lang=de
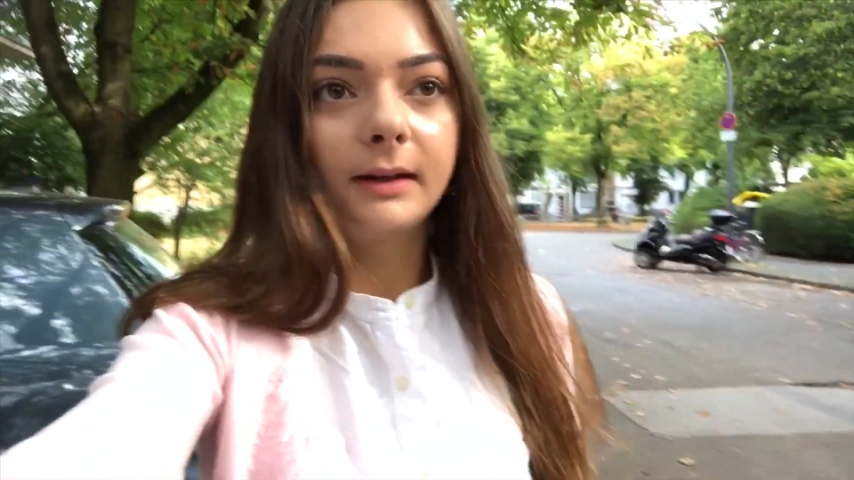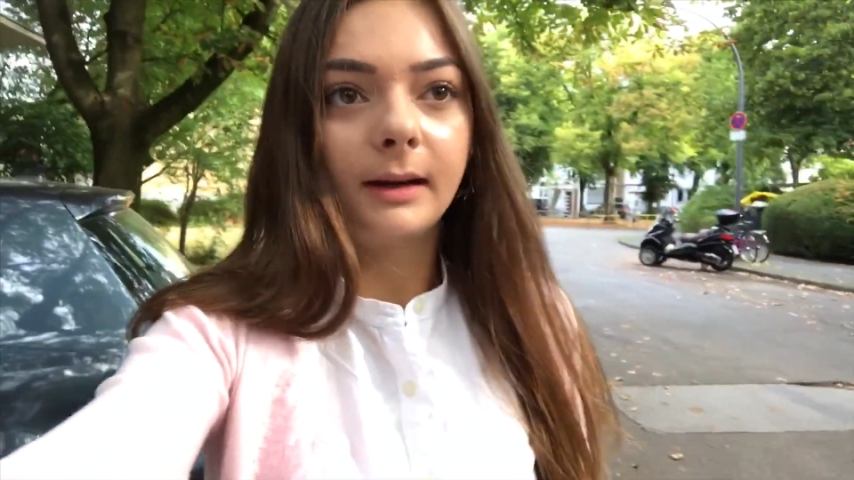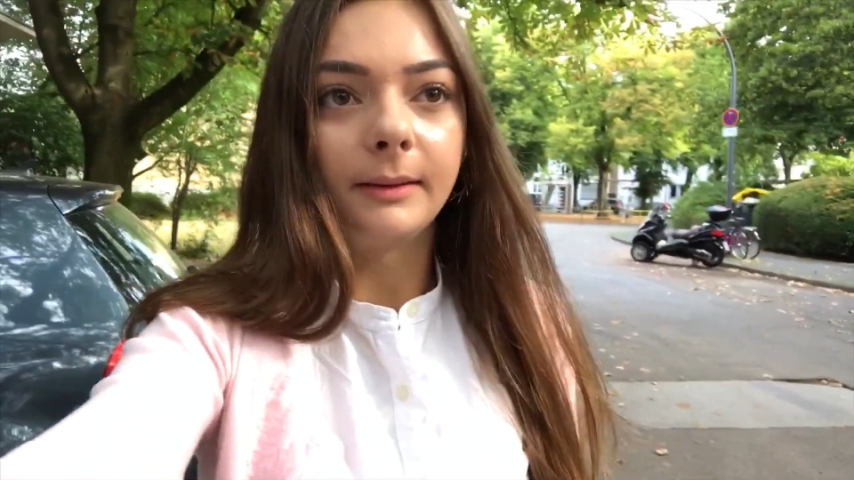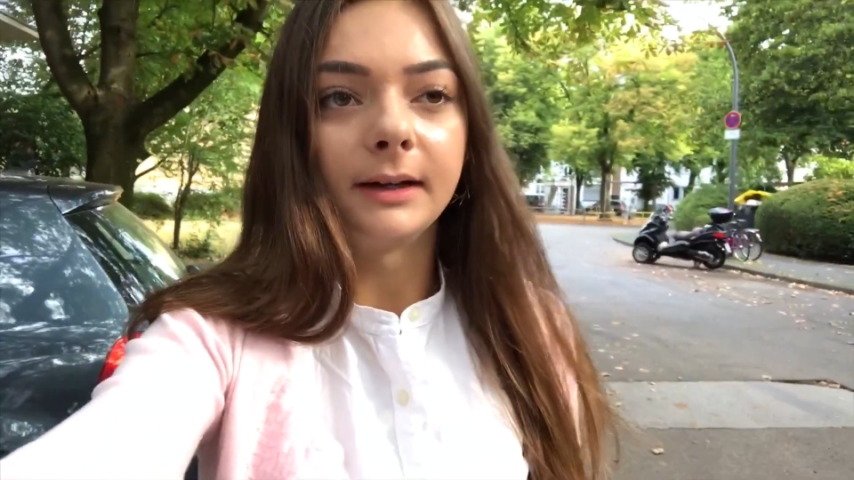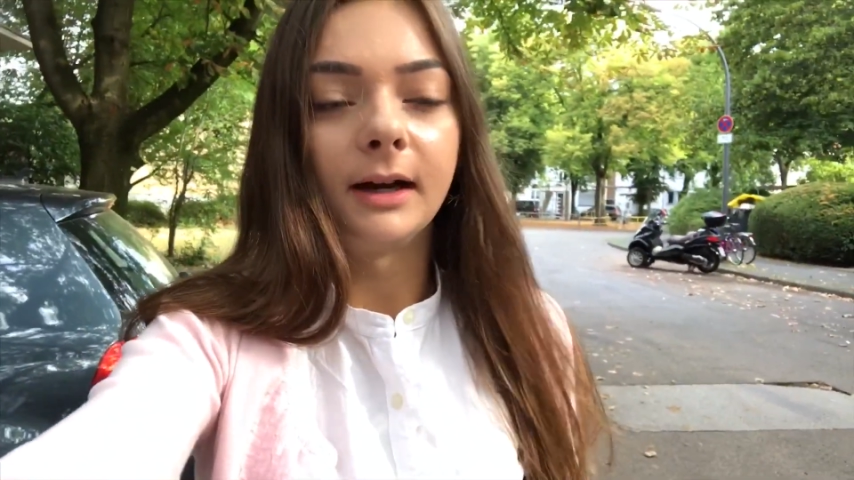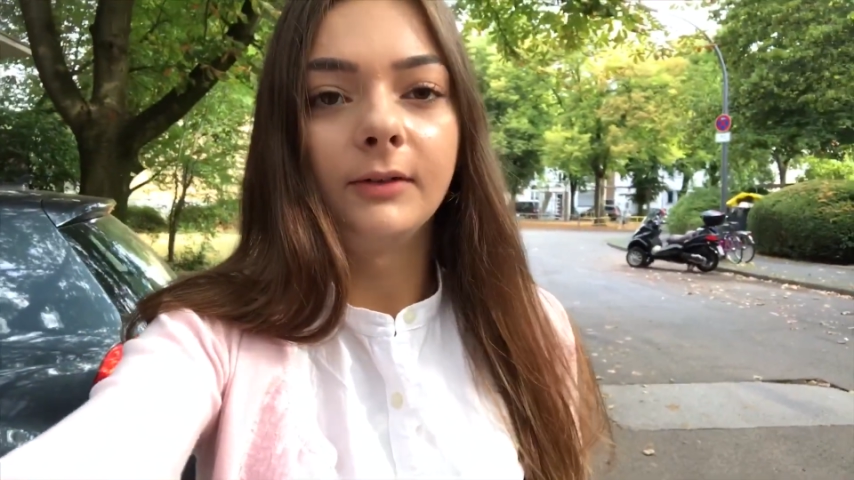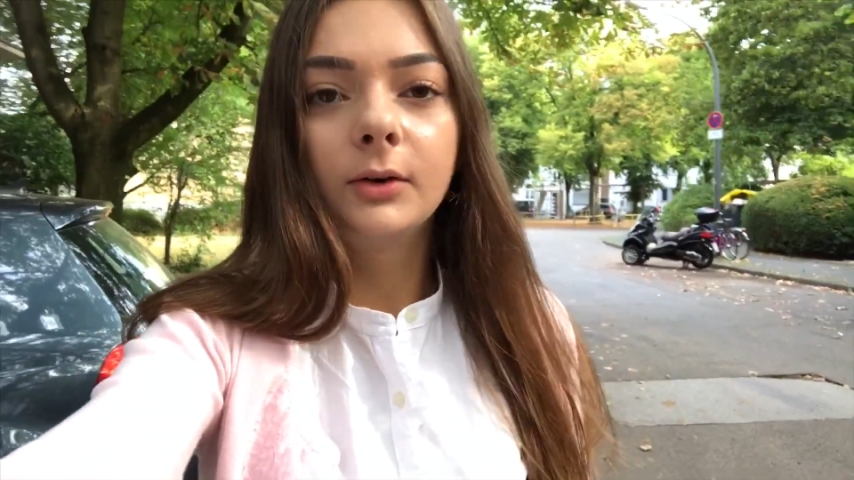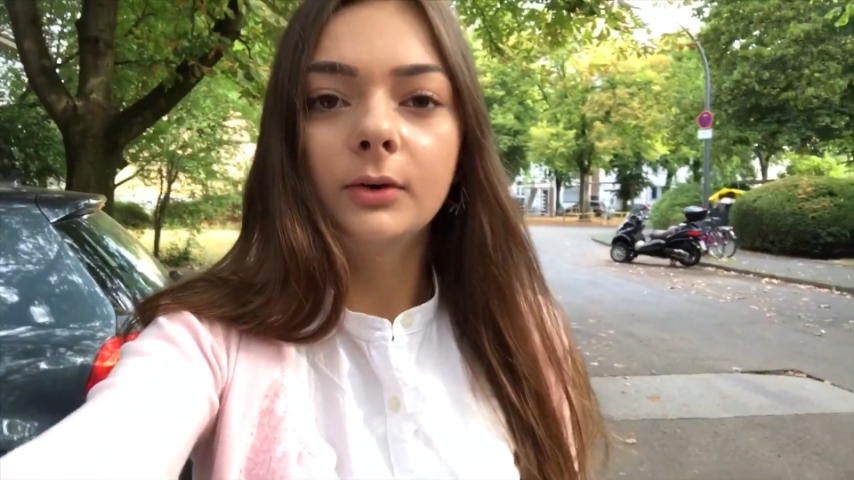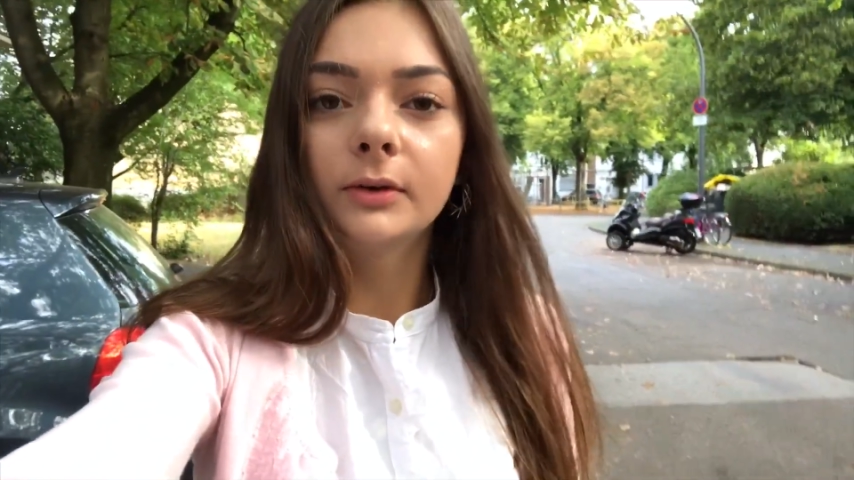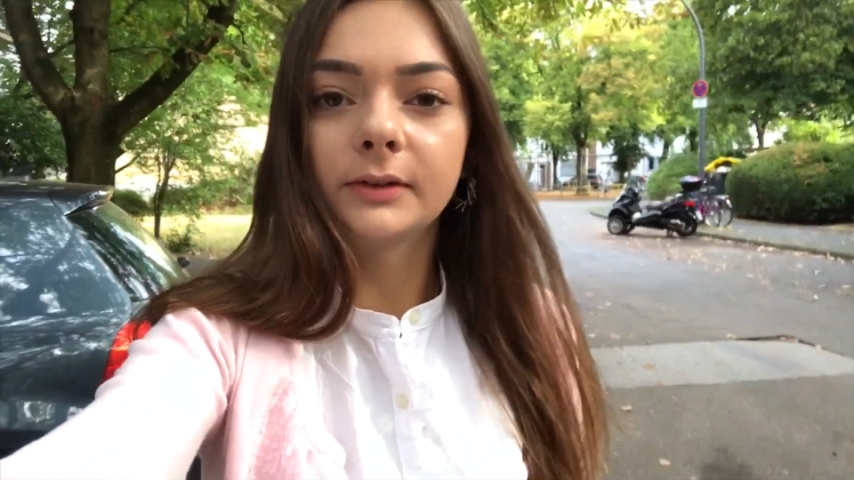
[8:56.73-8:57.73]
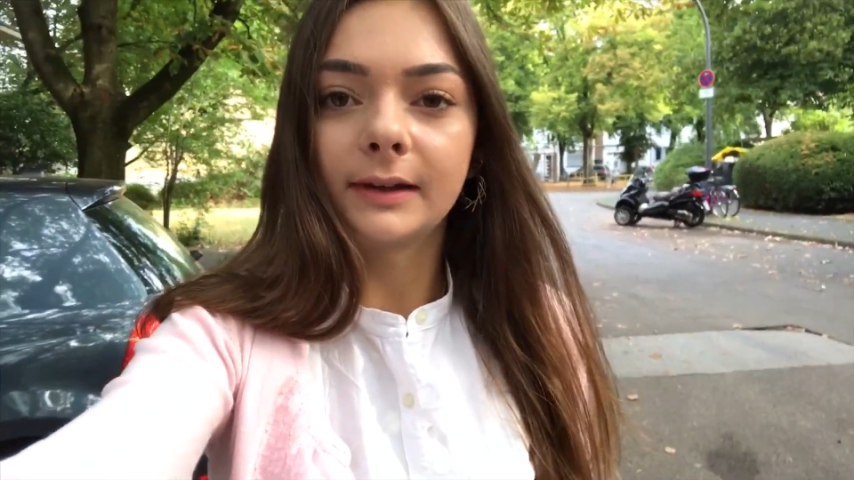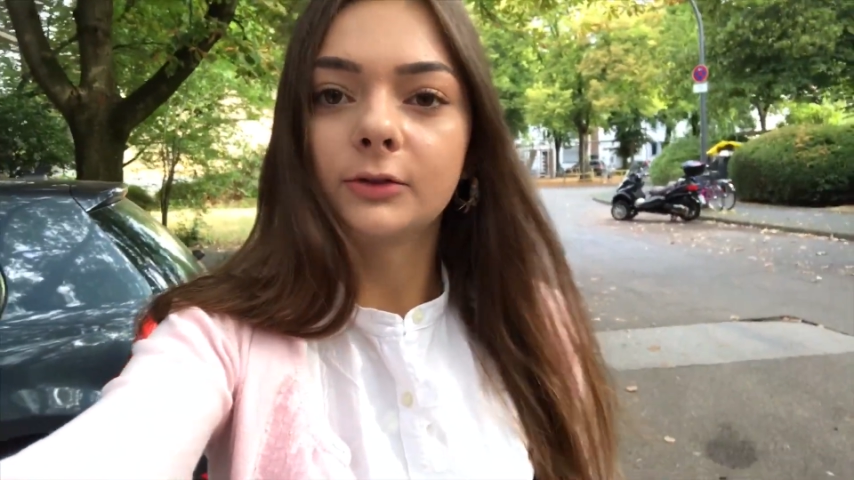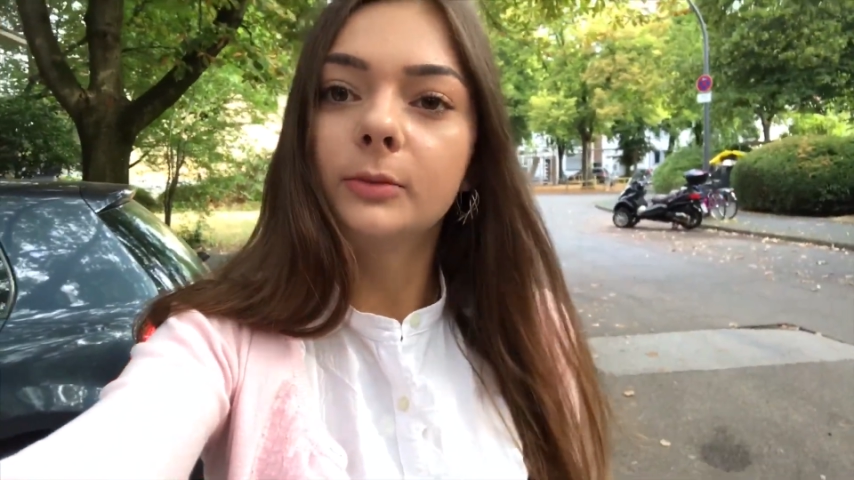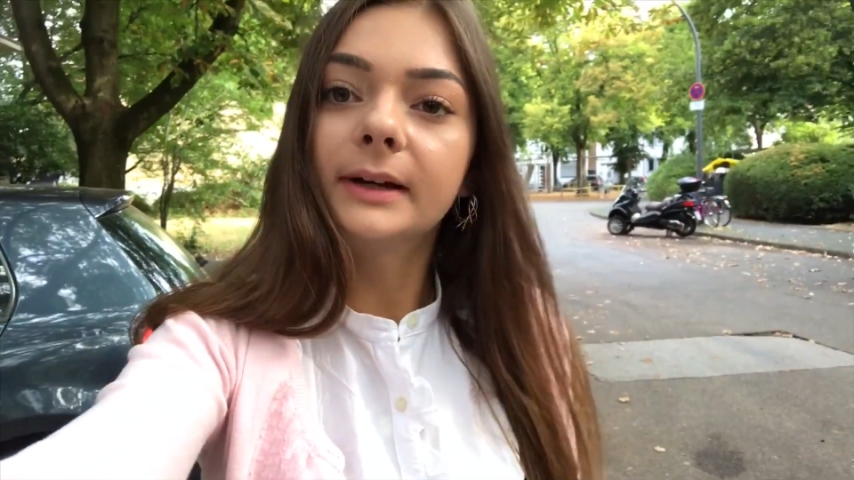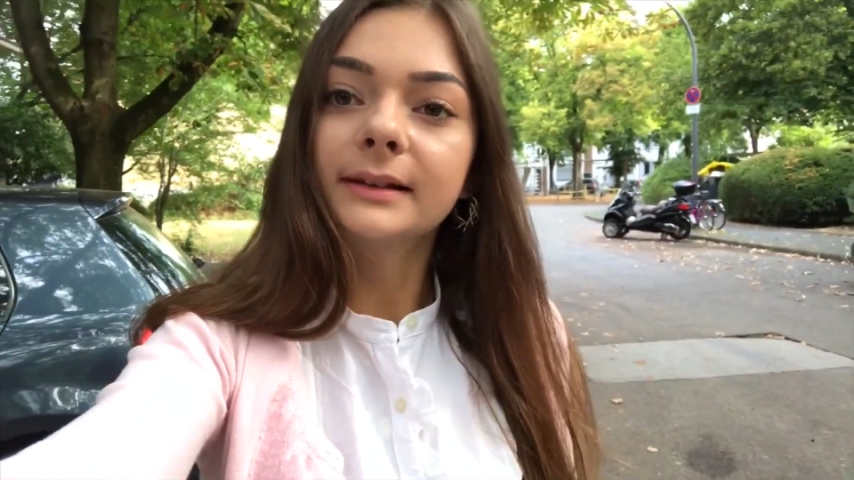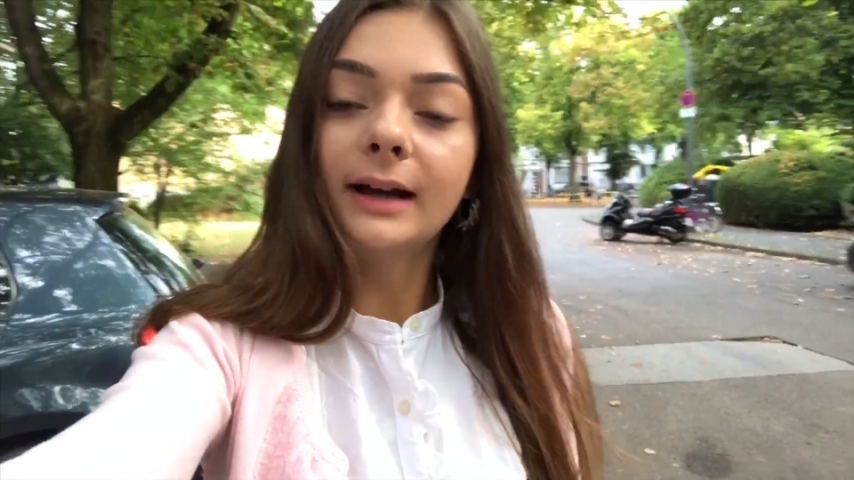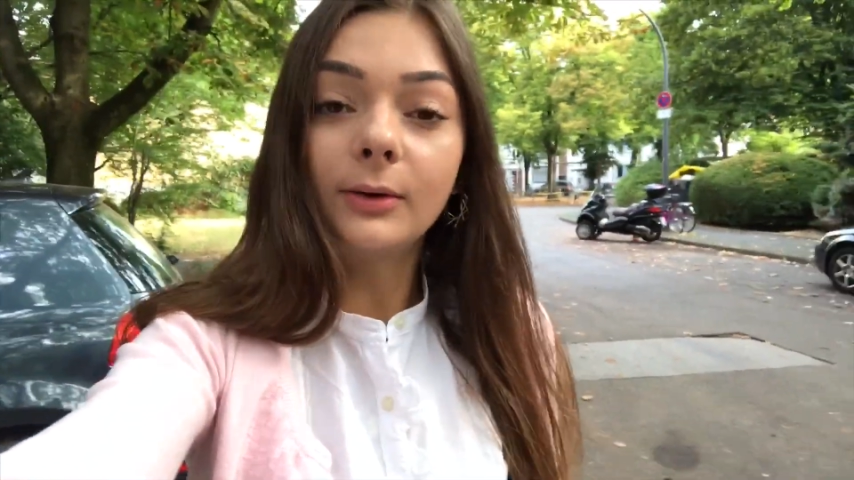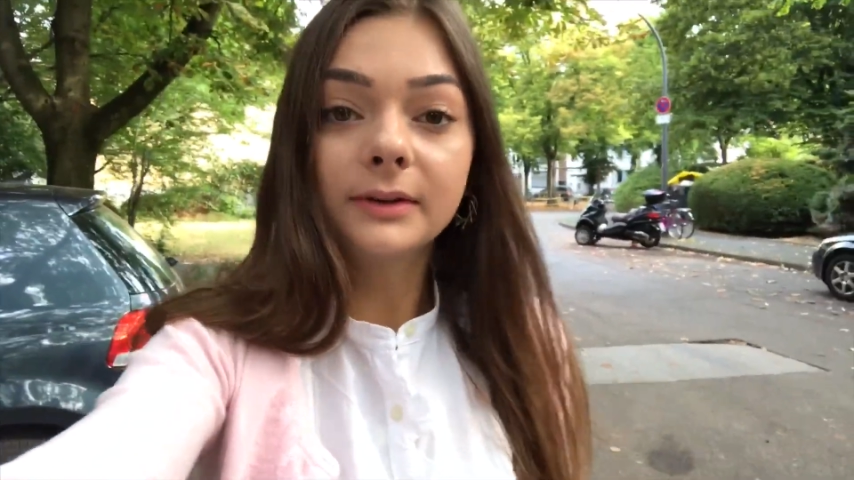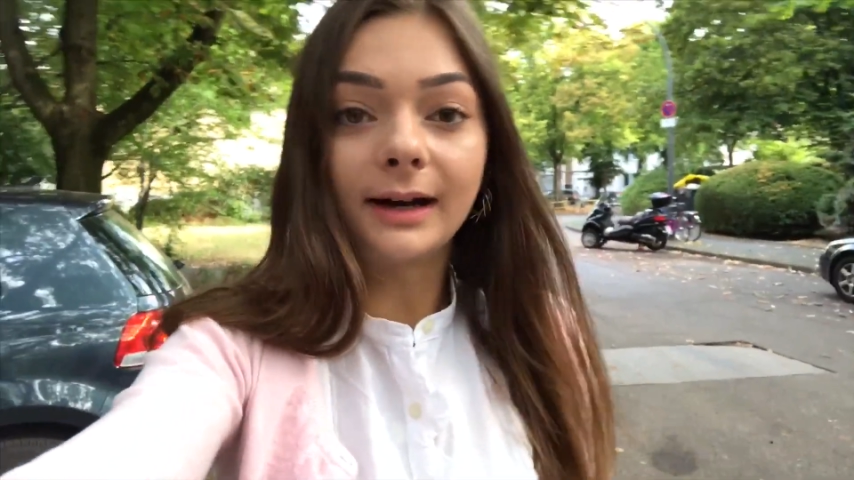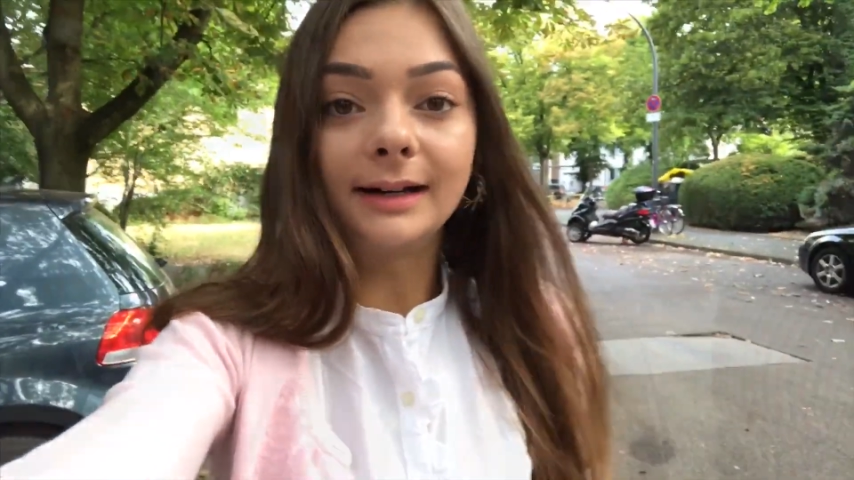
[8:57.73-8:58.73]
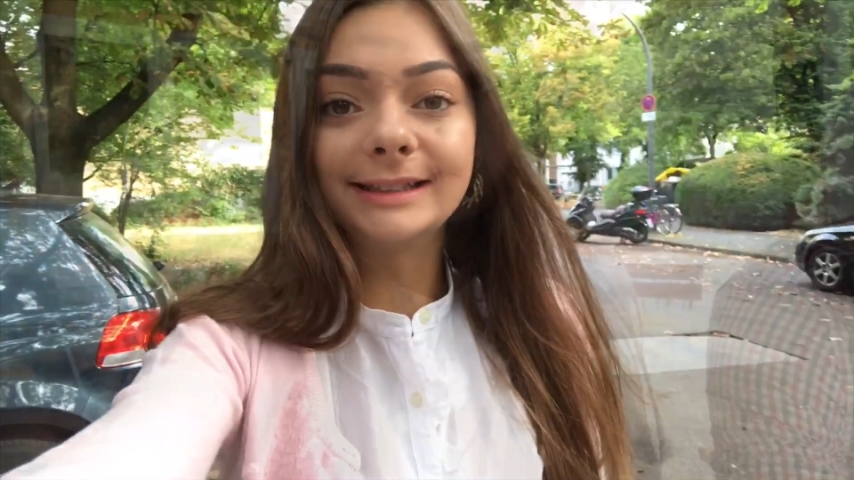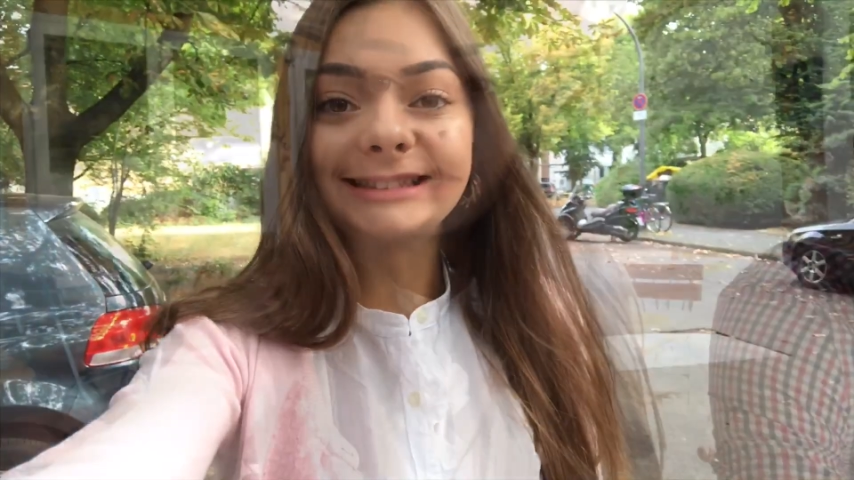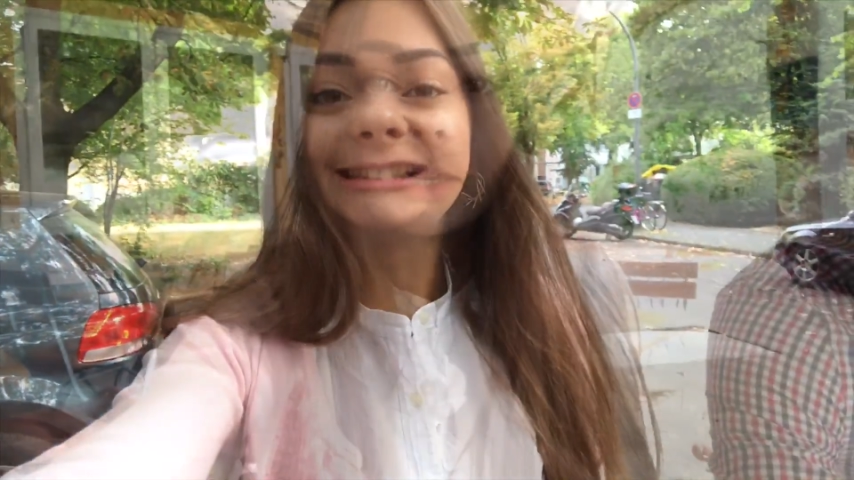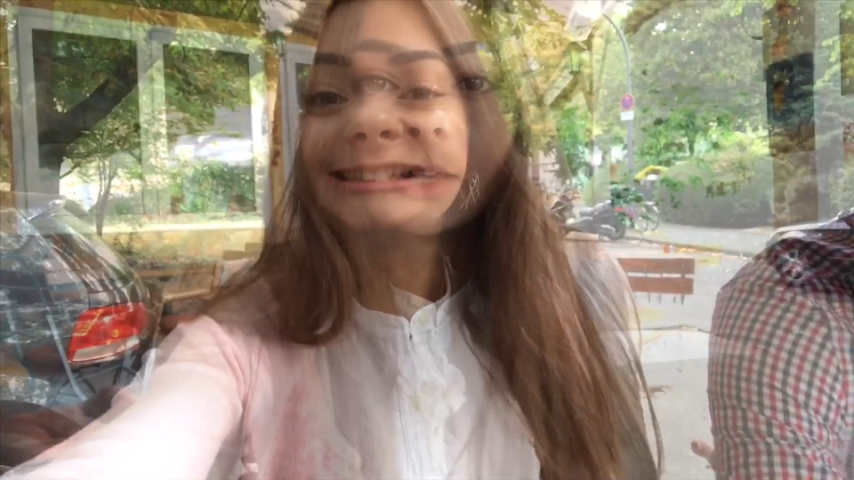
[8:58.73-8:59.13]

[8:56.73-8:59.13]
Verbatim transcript: Aber egal, wir gucken uns jetzt schon mal das Haus an.